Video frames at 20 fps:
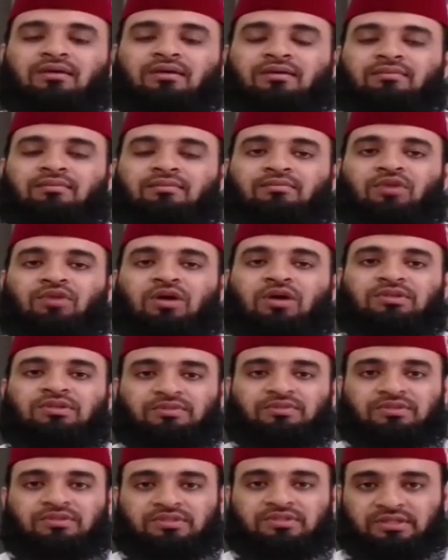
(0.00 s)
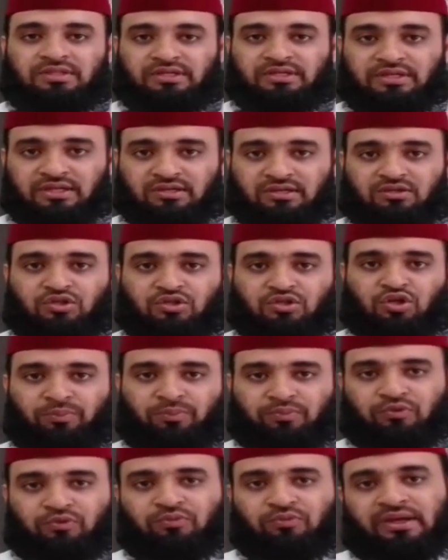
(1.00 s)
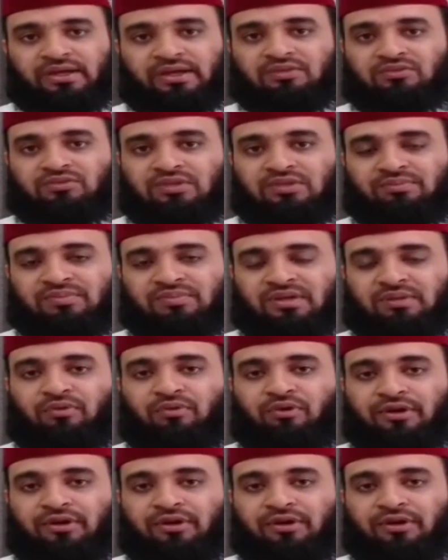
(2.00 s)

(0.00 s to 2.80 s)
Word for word: মোহাম্মদ ইবনে সিরিনের স্বপ্ন ব্যাখ্যা যদি আপনারা পড়েন